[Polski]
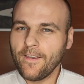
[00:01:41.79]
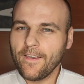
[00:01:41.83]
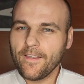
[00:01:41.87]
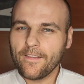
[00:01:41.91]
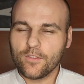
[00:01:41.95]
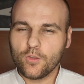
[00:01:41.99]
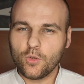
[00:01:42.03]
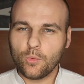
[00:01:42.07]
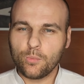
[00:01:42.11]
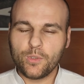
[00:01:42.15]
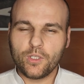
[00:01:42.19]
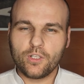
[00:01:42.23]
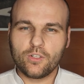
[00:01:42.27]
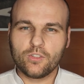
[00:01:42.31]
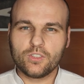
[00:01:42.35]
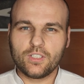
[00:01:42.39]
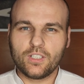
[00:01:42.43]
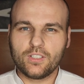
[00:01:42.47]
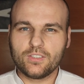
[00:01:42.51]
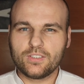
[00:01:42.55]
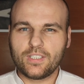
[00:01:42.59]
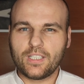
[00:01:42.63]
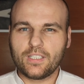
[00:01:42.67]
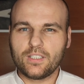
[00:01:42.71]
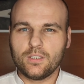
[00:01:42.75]
dopiero na
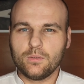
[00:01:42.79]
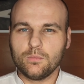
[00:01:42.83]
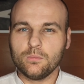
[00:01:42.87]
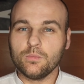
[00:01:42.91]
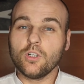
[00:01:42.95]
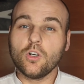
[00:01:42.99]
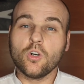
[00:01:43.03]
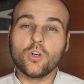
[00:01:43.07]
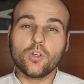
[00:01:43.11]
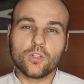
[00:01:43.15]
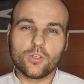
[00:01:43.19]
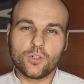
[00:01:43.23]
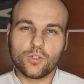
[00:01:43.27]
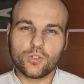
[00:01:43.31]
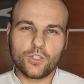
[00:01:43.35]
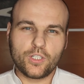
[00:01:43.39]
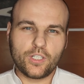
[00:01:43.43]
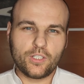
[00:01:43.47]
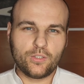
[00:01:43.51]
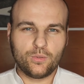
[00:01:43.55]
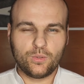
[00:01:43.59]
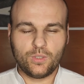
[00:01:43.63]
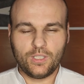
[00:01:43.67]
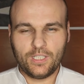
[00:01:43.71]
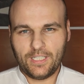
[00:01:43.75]
ostatnim
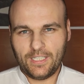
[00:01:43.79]
okrążeniu.